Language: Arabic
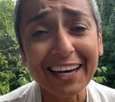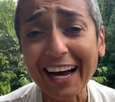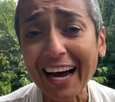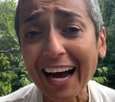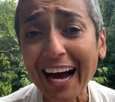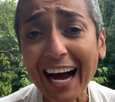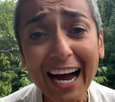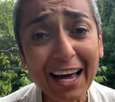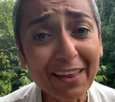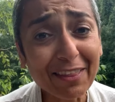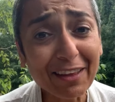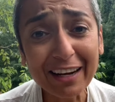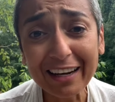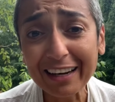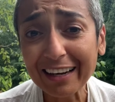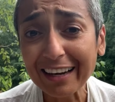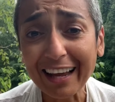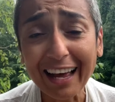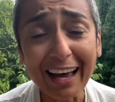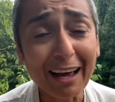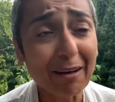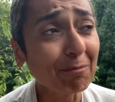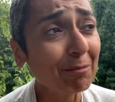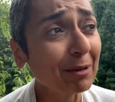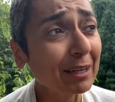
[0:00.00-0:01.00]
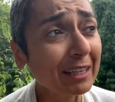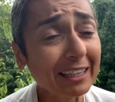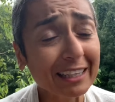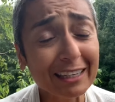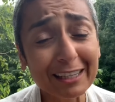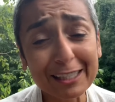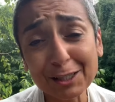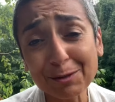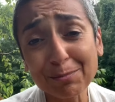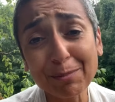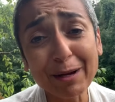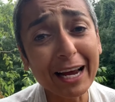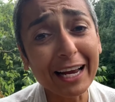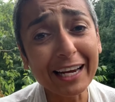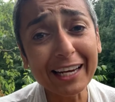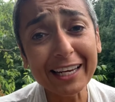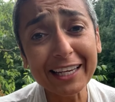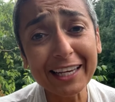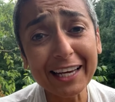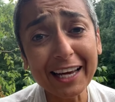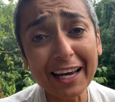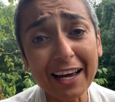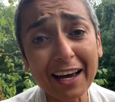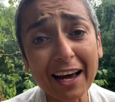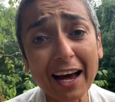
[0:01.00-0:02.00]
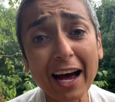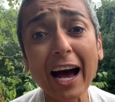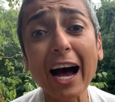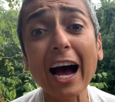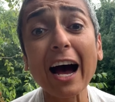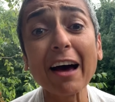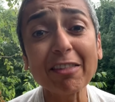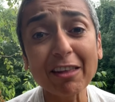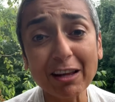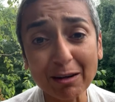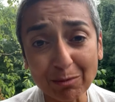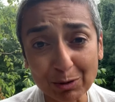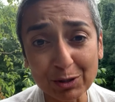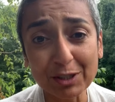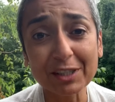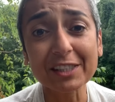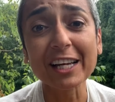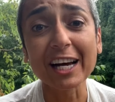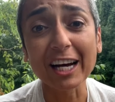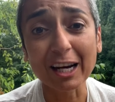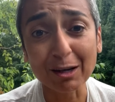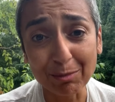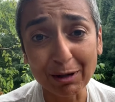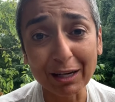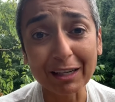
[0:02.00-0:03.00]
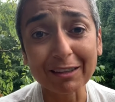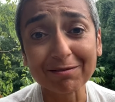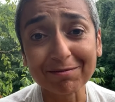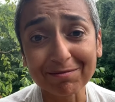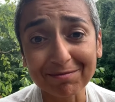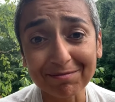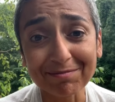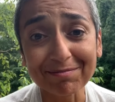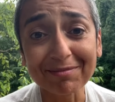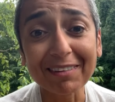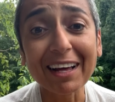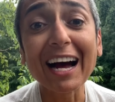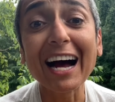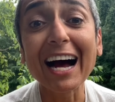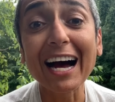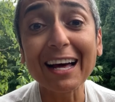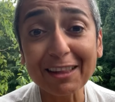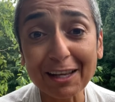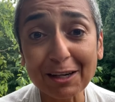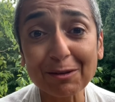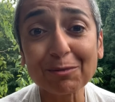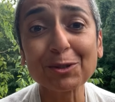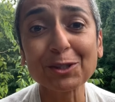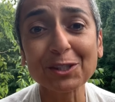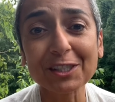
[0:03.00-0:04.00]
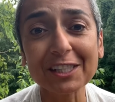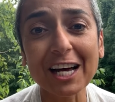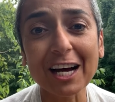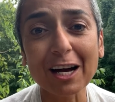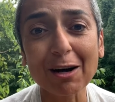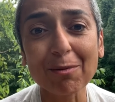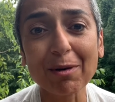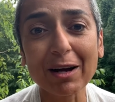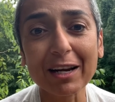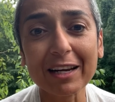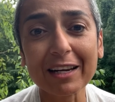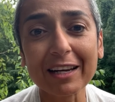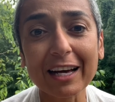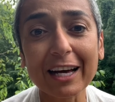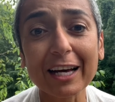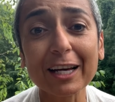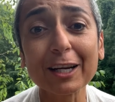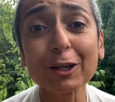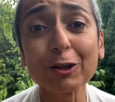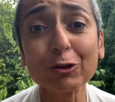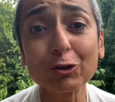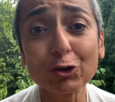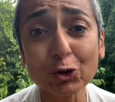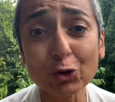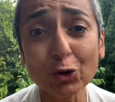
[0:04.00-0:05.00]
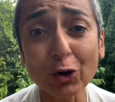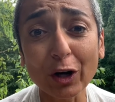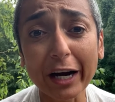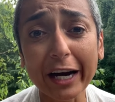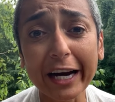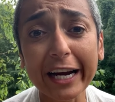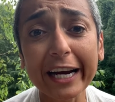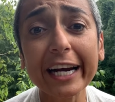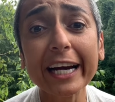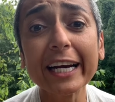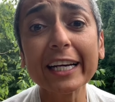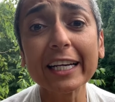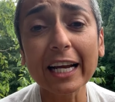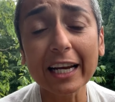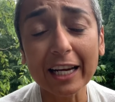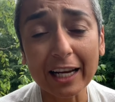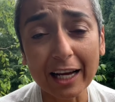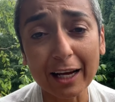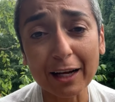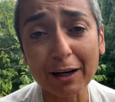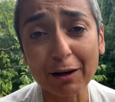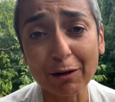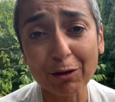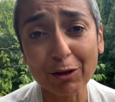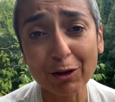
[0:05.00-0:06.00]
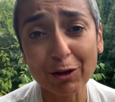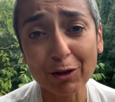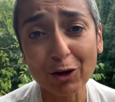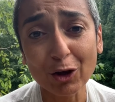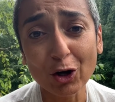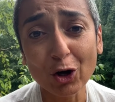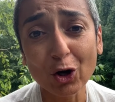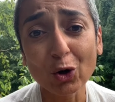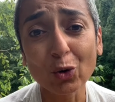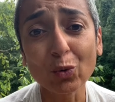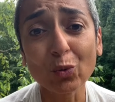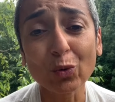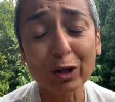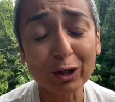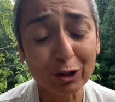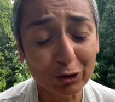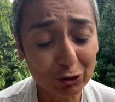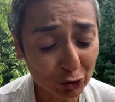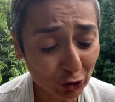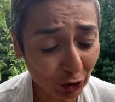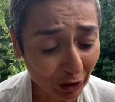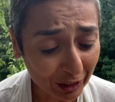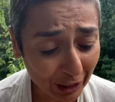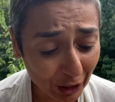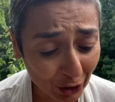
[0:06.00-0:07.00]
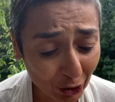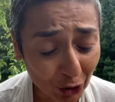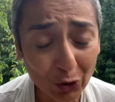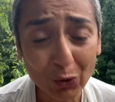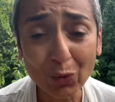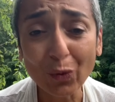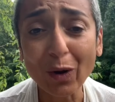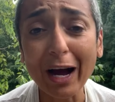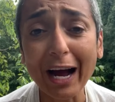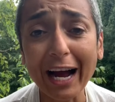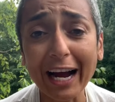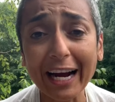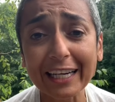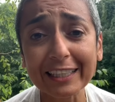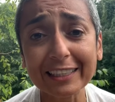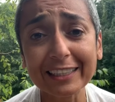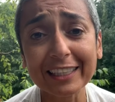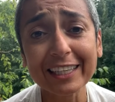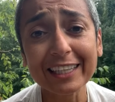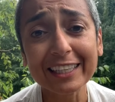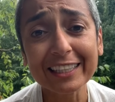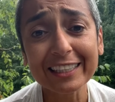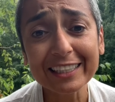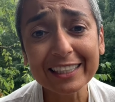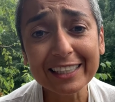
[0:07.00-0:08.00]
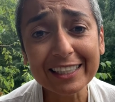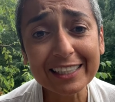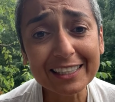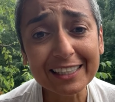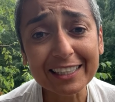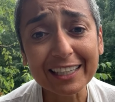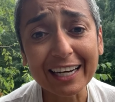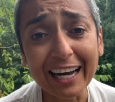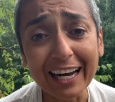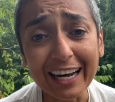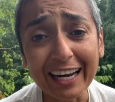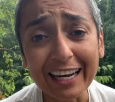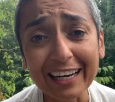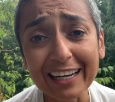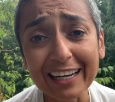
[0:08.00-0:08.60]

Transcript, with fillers: هذا بالنسبه لي هذا المستقبل هذا المستقبل الرجوع إلى الأرض ورجوع إلى كل واحد يزرع